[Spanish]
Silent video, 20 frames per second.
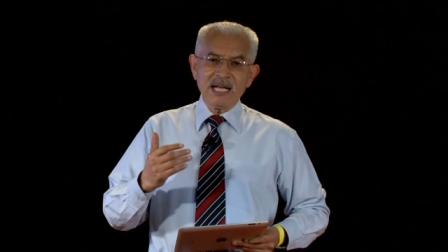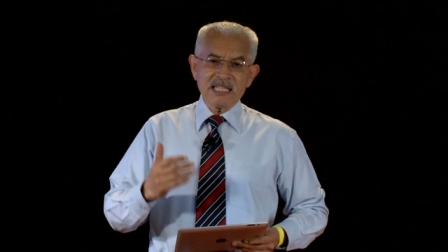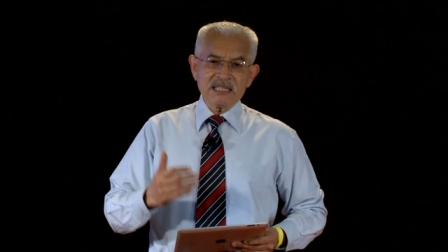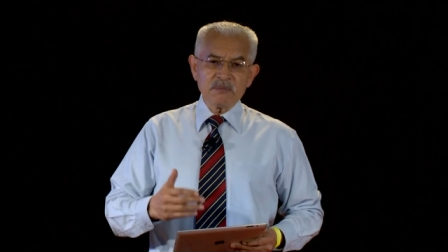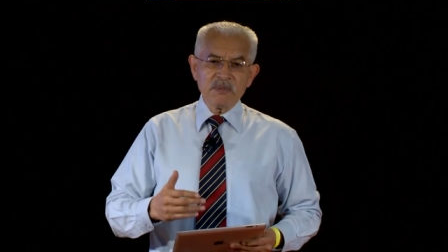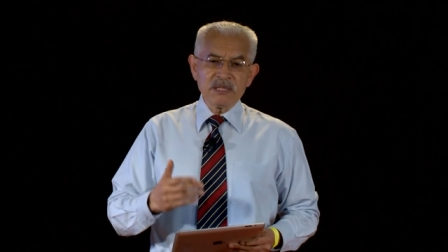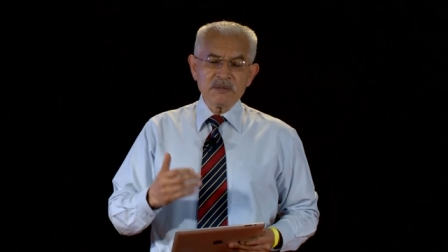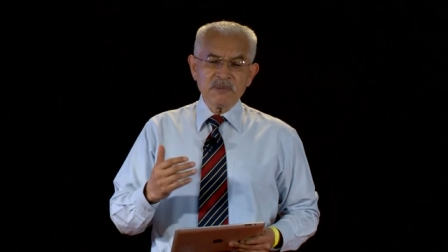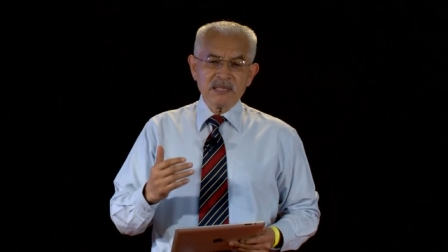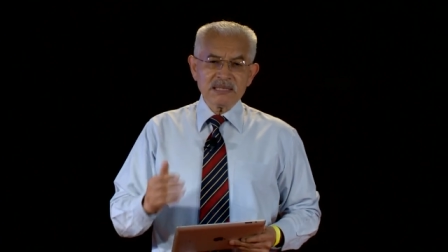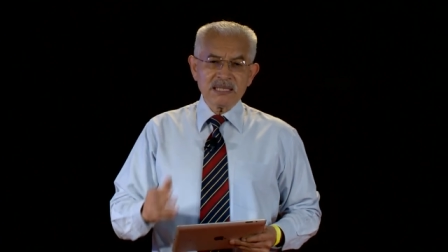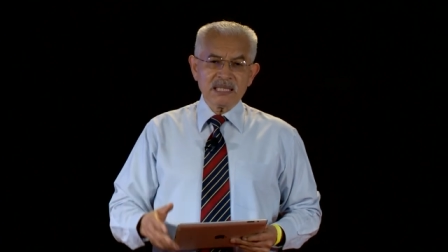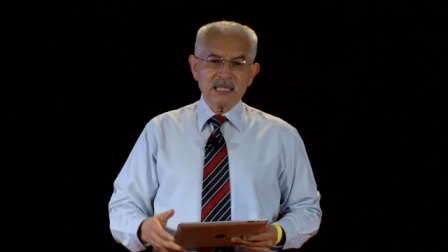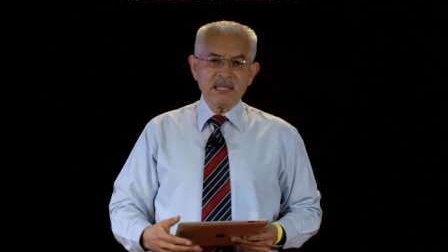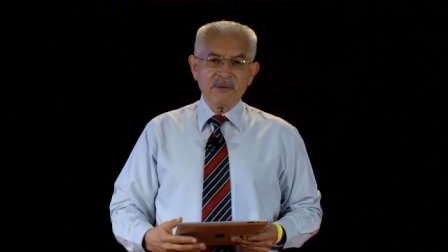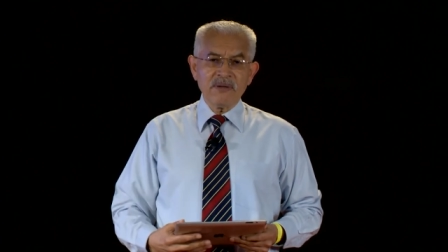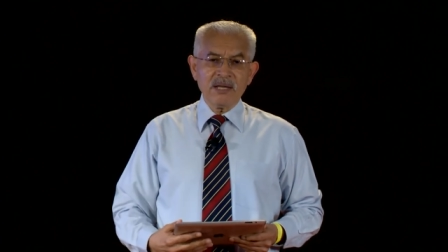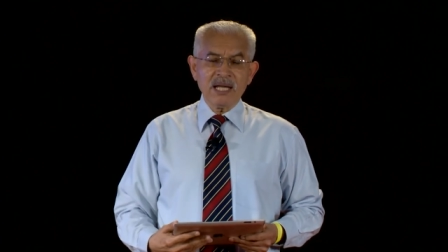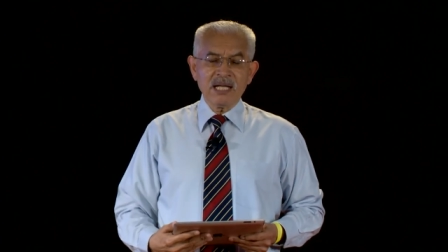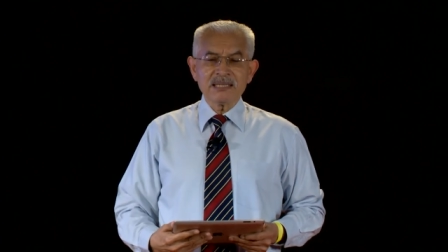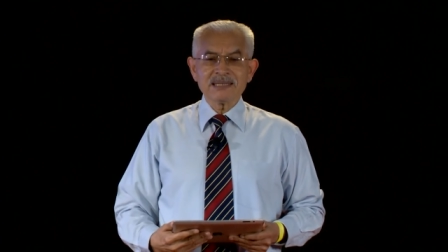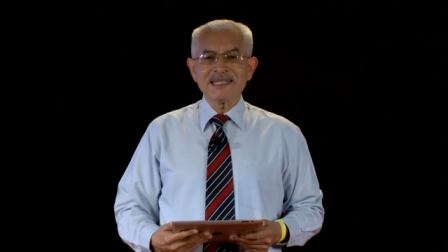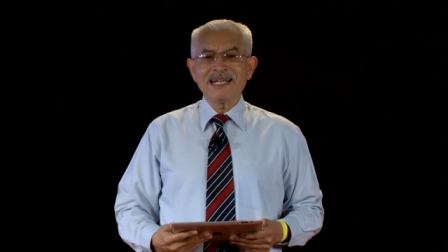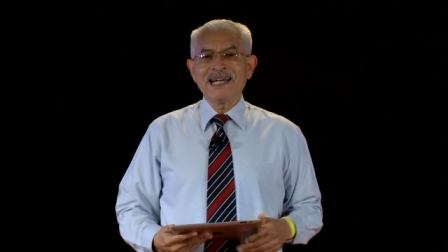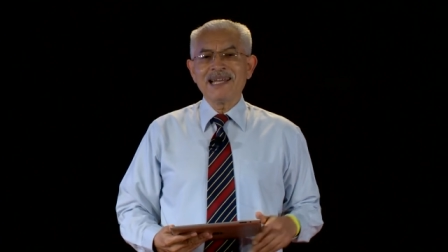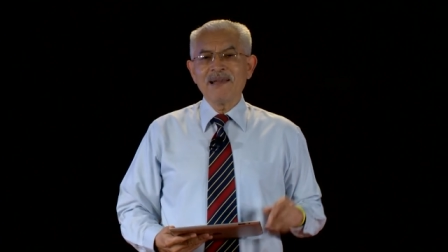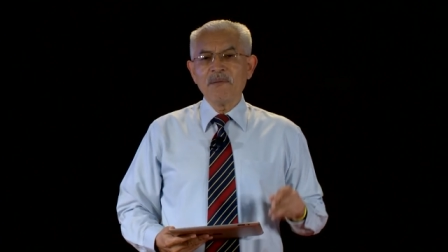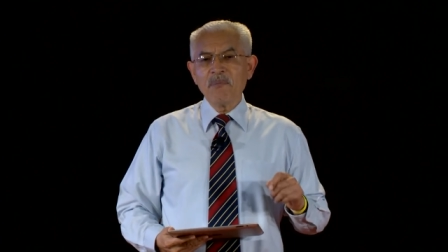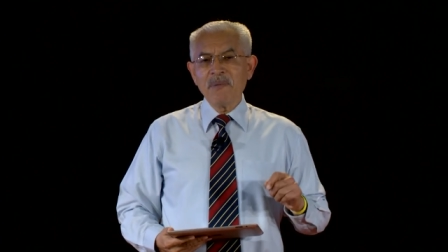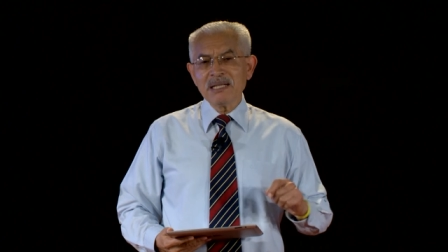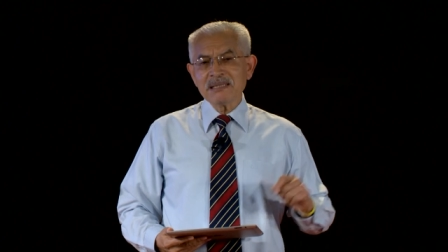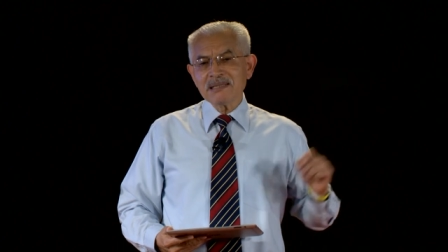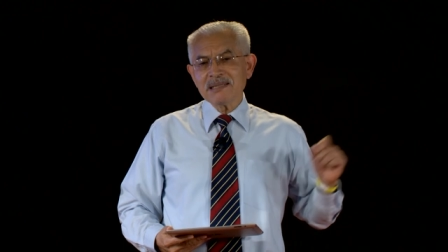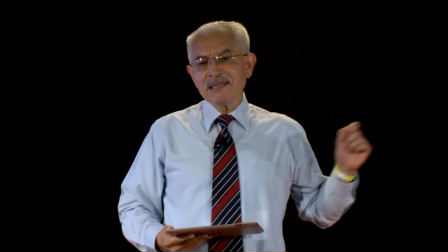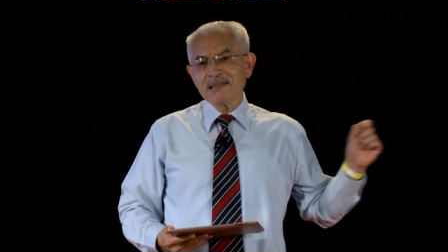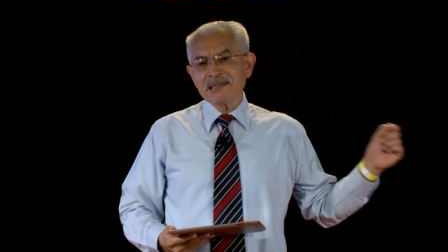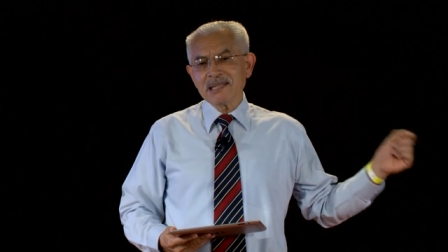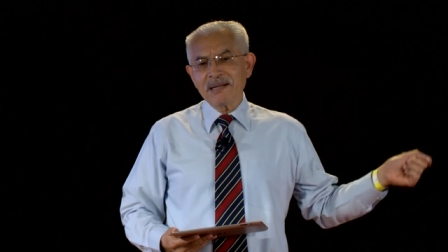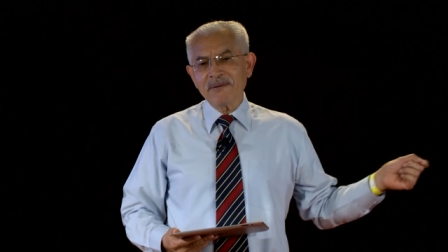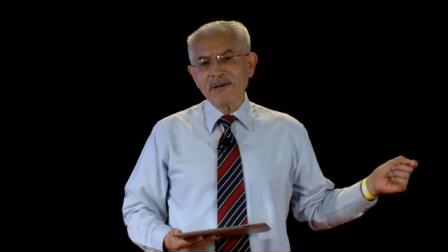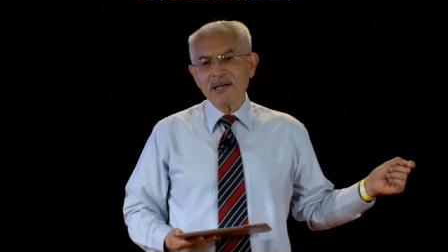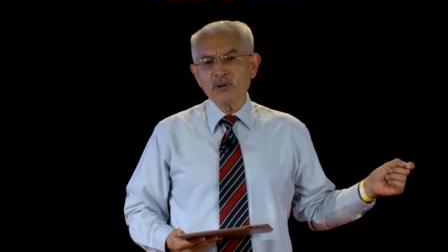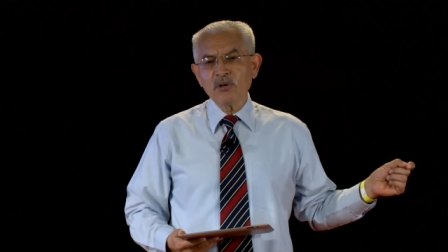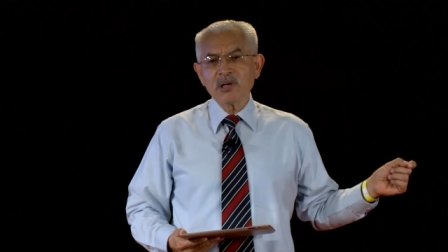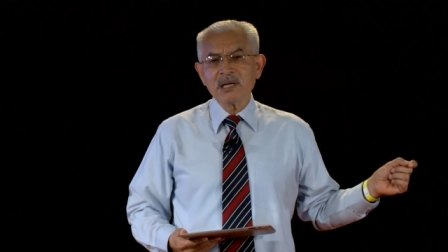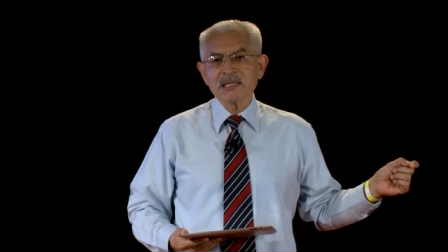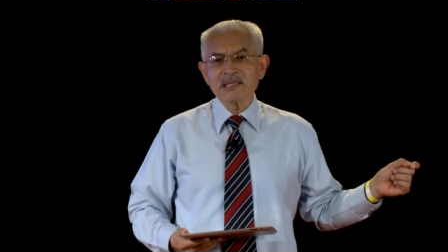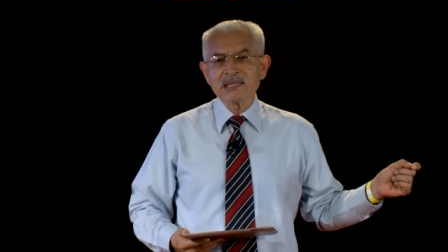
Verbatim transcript: las mismas actividades, además del trabajo que